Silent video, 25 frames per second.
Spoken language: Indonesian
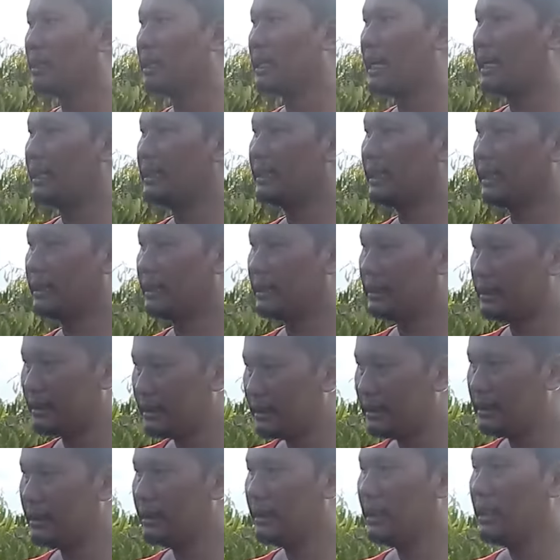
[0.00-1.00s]
penggalian
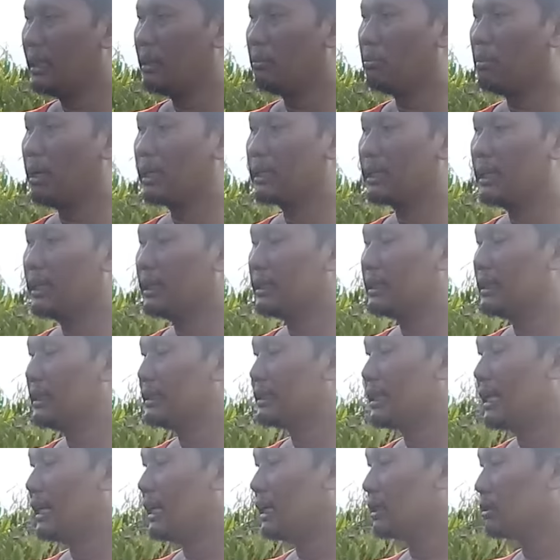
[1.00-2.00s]
ini maka
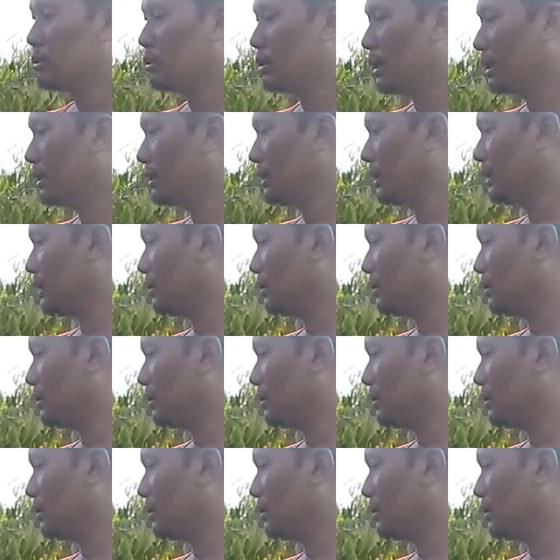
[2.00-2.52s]
kita lakukan yang